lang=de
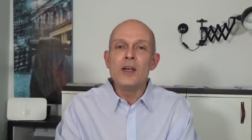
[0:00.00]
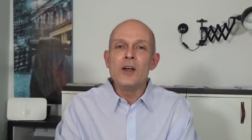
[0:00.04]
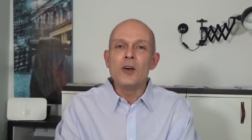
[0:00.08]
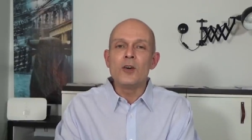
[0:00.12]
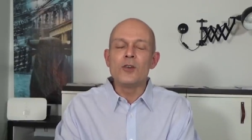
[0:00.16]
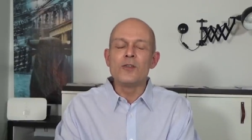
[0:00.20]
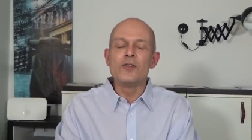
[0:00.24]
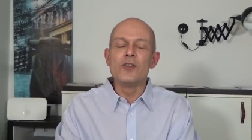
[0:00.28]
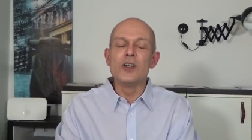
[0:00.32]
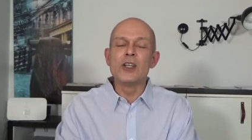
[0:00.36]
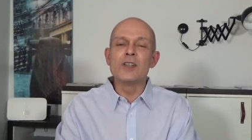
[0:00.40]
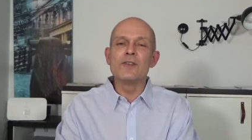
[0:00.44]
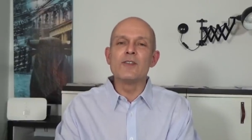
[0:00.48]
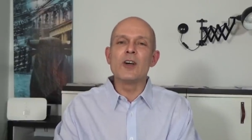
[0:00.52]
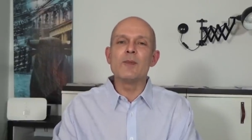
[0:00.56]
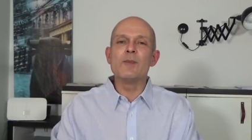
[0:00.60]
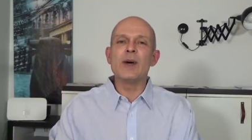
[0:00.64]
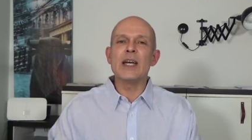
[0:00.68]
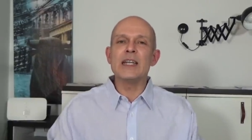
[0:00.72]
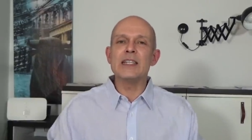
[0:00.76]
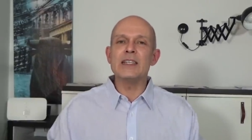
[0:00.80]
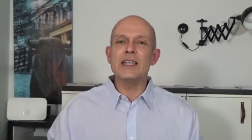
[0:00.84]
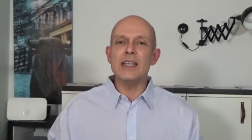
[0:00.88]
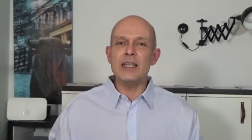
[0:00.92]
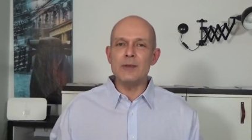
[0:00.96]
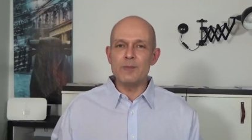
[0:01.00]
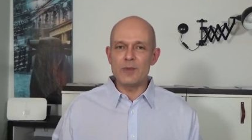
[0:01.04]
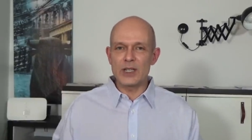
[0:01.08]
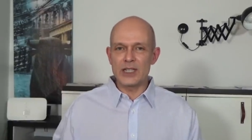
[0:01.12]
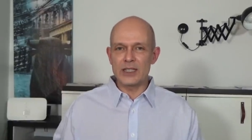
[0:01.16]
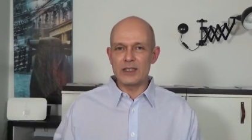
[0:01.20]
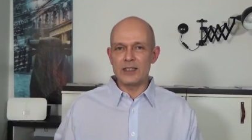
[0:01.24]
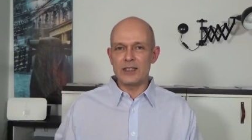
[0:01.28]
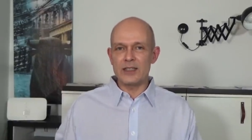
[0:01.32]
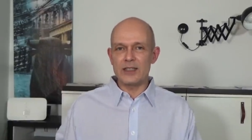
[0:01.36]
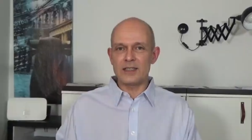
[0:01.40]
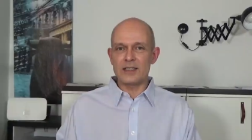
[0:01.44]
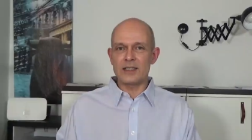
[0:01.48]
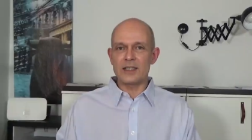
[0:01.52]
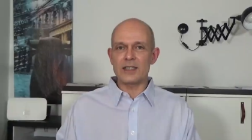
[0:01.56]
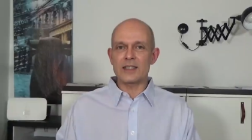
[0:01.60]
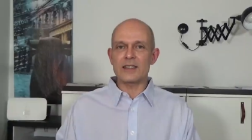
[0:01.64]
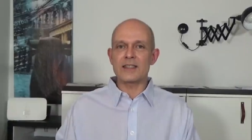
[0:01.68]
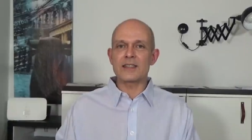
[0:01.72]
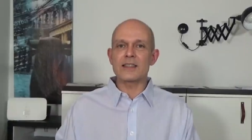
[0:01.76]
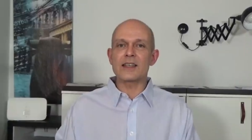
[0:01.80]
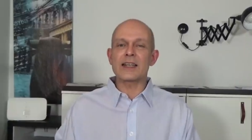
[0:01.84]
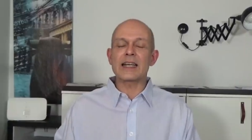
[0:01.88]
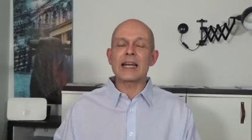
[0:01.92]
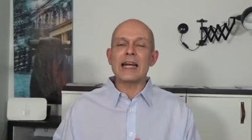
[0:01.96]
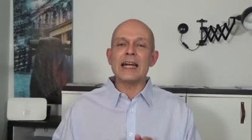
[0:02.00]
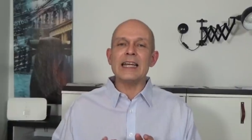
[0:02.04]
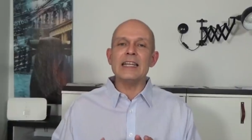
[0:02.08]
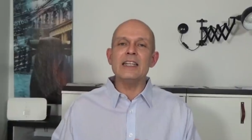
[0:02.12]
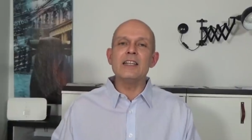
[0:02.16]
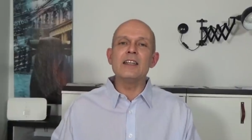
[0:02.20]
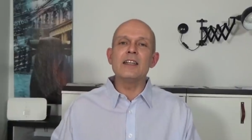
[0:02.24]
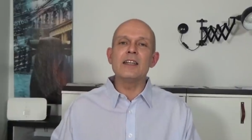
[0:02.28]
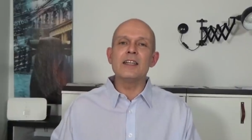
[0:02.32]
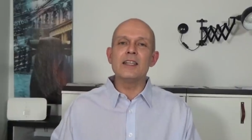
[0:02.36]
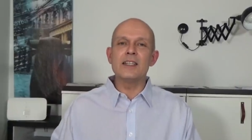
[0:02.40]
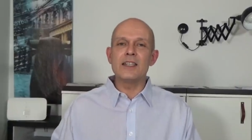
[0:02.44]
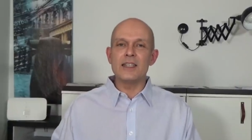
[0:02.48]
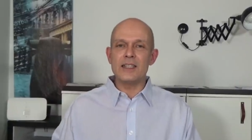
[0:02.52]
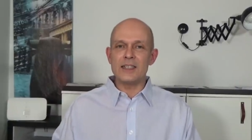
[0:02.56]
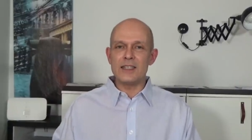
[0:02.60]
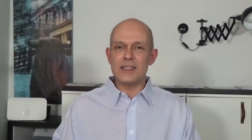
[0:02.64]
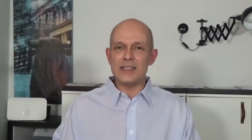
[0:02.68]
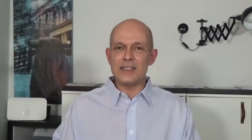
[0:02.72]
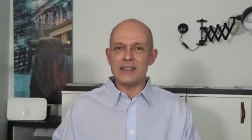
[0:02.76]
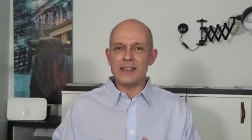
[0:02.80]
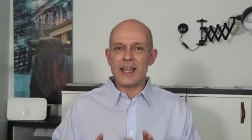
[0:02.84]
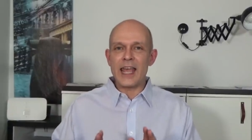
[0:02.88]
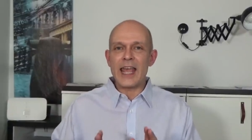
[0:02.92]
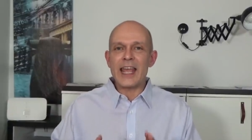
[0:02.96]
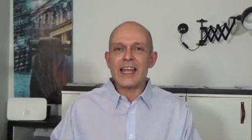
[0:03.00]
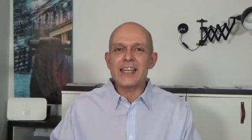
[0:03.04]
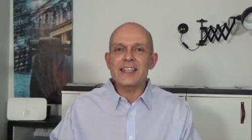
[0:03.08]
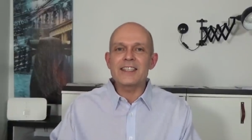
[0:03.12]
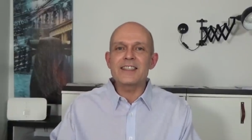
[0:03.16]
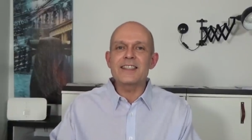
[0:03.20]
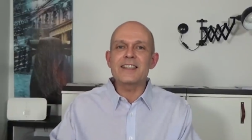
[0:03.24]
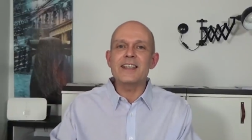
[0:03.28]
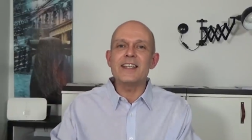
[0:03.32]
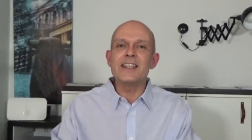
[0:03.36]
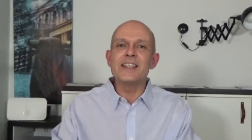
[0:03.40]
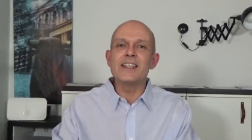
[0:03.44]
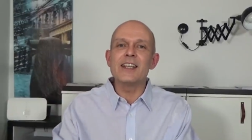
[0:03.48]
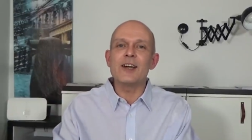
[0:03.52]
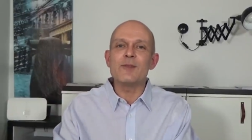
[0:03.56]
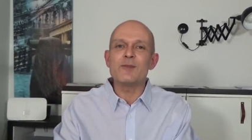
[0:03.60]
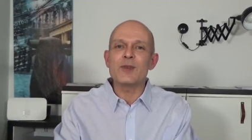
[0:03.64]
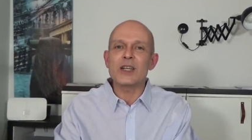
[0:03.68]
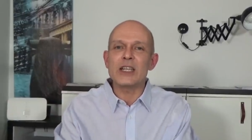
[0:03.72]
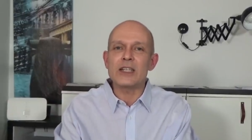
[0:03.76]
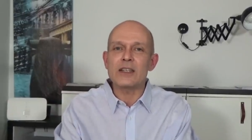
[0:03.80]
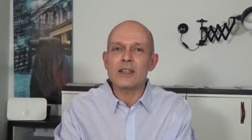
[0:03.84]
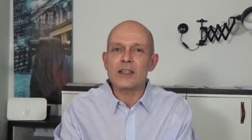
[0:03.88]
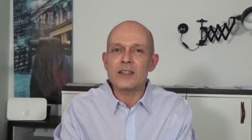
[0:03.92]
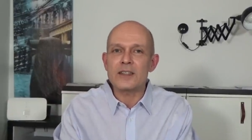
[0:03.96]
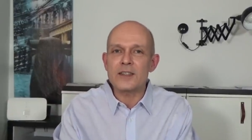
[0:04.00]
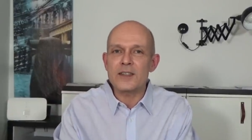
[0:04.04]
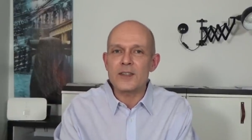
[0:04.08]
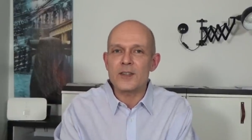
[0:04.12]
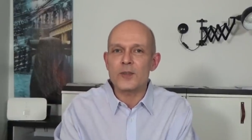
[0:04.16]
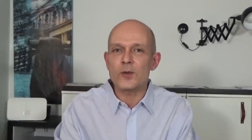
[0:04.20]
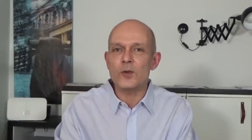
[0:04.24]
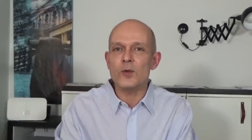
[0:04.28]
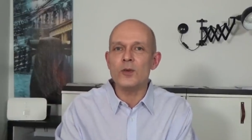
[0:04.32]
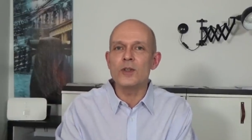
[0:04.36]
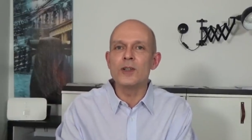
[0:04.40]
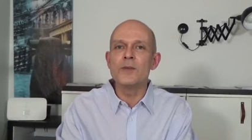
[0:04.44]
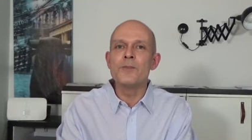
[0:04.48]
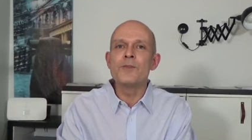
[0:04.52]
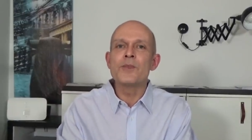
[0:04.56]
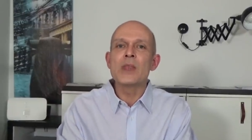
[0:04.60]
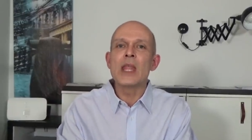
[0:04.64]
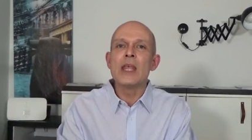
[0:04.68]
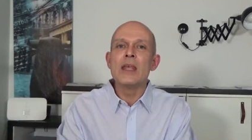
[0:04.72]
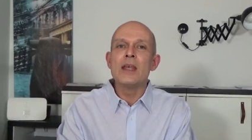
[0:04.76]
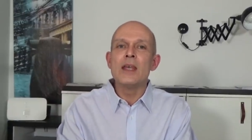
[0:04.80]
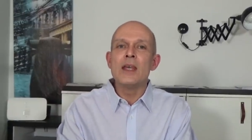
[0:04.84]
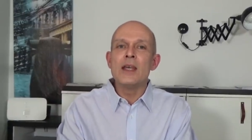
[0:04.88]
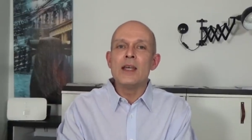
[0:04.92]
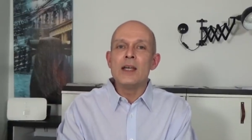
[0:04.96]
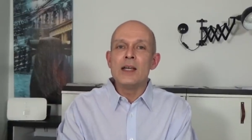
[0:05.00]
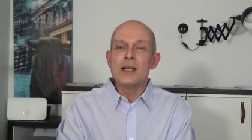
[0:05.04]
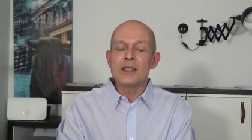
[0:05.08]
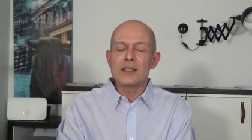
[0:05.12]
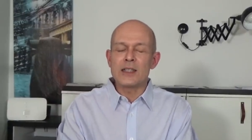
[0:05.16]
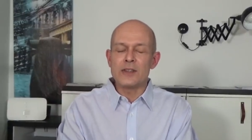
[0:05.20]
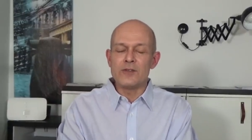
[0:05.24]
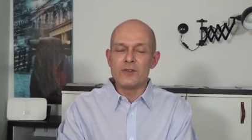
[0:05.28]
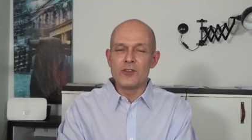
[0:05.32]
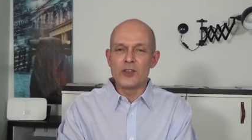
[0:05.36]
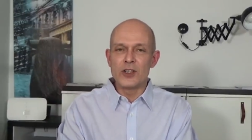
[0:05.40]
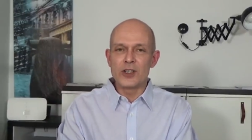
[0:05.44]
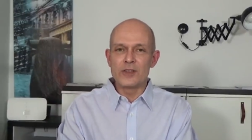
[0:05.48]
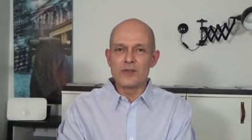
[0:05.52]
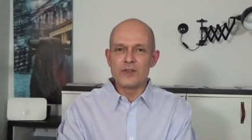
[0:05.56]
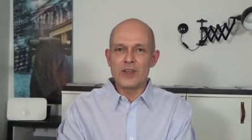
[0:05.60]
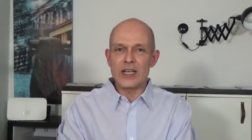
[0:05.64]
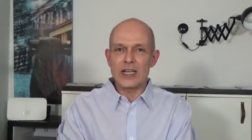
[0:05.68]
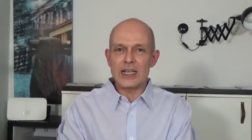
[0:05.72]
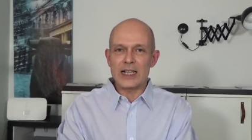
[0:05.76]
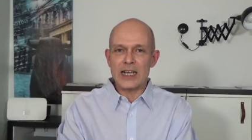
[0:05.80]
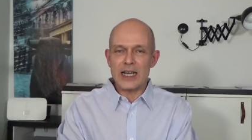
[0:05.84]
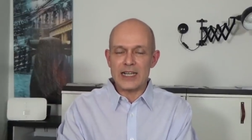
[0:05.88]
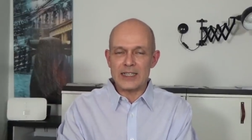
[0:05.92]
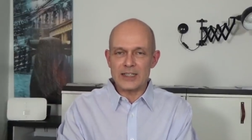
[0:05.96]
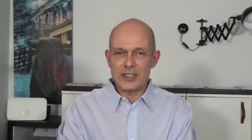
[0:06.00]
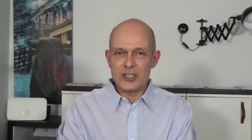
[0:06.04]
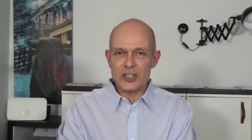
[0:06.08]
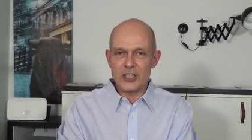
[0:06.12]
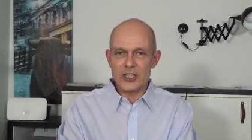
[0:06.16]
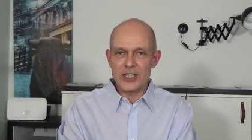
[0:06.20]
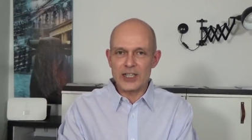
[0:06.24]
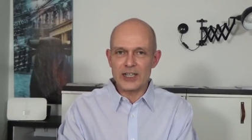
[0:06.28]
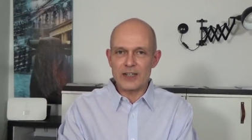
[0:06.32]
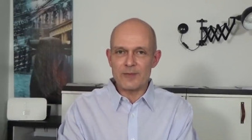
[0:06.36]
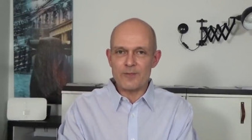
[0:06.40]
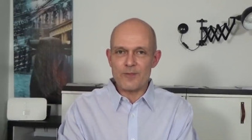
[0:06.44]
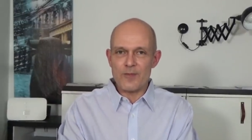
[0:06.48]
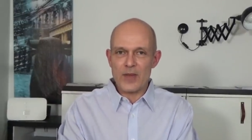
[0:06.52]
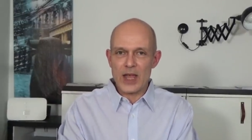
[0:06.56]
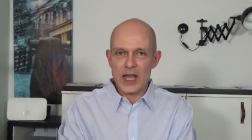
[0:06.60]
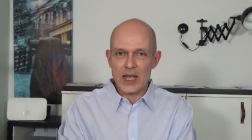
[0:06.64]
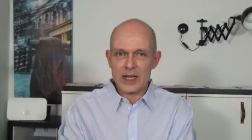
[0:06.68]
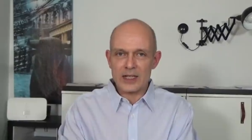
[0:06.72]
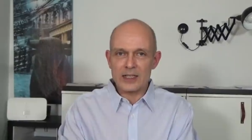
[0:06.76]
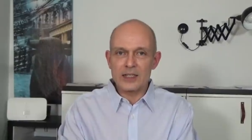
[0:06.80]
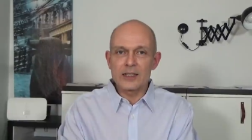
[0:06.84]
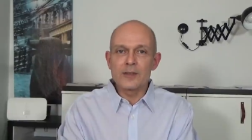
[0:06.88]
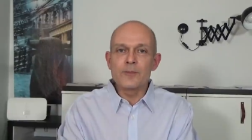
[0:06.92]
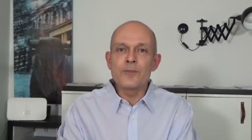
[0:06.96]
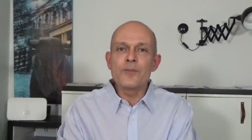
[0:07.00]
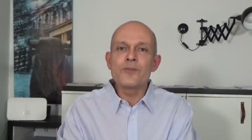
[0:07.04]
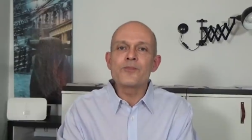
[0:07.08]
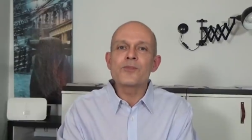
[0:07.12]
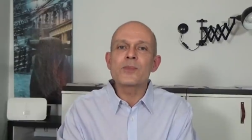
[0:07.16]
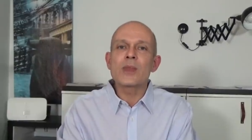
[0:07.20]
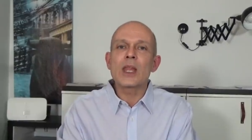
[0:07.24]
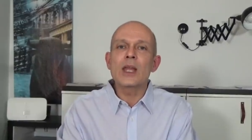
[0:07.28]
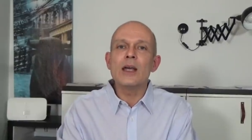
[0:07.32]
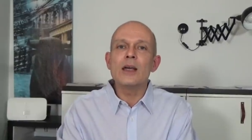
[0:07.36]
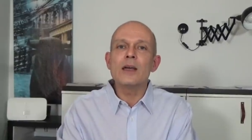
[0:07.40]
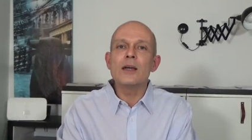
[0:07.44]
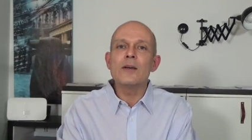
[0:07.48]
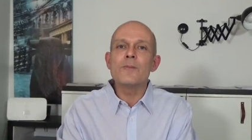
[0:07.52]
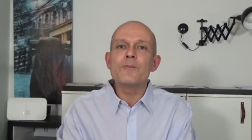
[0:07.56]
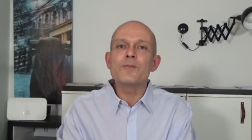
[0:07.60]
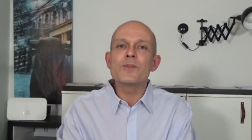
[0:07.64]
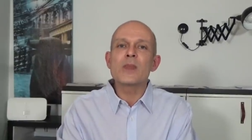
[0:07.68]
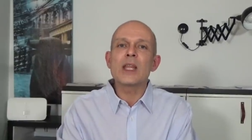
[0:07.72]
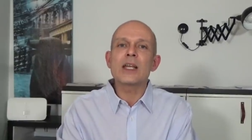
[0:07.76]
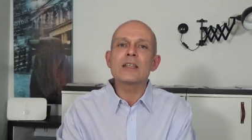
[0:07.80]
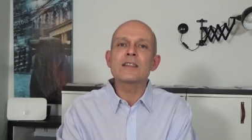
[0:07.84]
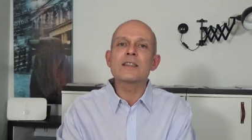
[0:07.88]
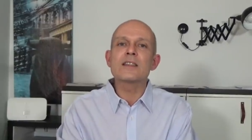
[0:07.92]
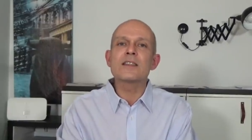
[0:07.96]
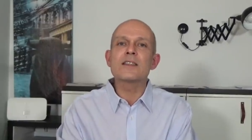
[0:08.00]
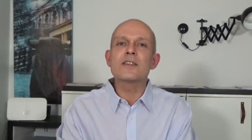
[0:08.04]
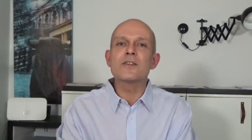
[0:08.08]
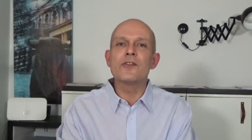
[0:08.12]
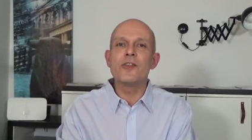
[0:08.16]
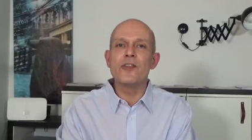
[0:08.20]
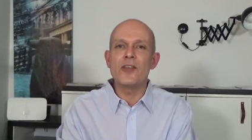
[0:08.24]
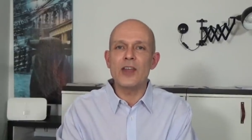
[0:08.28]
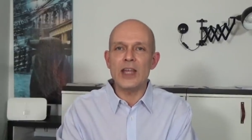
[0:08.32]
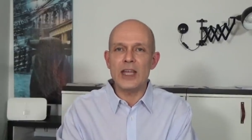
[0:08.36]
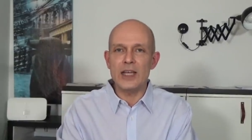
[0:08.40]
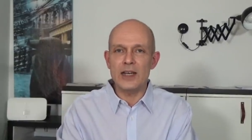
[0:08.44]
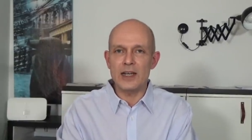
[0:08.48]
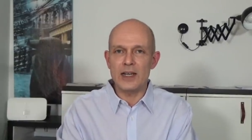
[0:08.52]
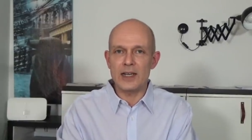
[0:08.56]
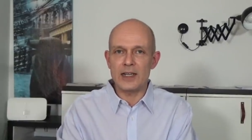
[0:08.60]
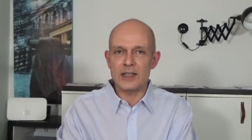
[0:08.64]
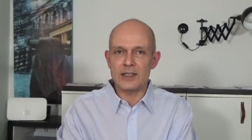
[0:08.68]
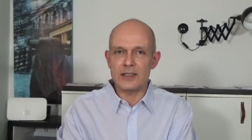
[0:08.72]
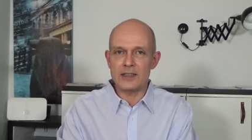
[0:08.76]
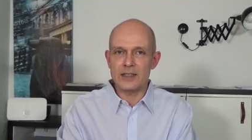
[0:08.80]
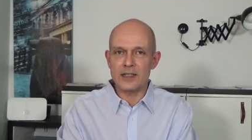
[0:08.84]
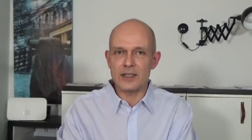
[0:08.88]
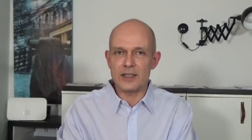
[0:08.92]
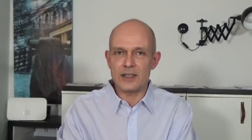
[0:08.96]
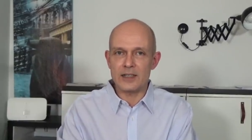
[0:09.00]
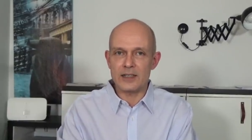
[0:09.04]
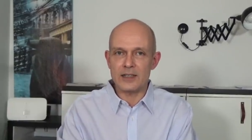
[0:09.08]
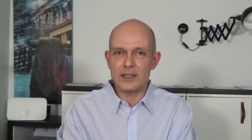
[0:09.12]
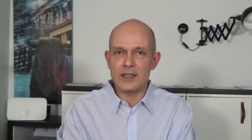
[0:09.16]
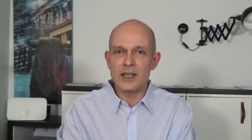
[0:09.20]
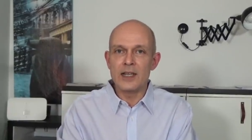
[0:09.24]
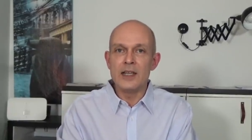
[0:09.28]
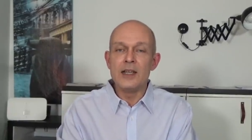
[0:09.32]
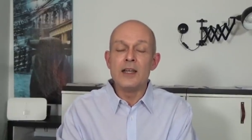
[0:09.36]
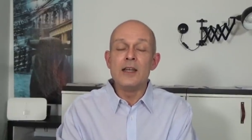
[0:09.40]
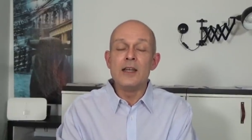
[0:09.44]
Und würden wir bei dem Gedicht jetzt reingehen in die Textinterpretation, dann würden wir ganz schnell merken, ähm, dass es Fehler enthält.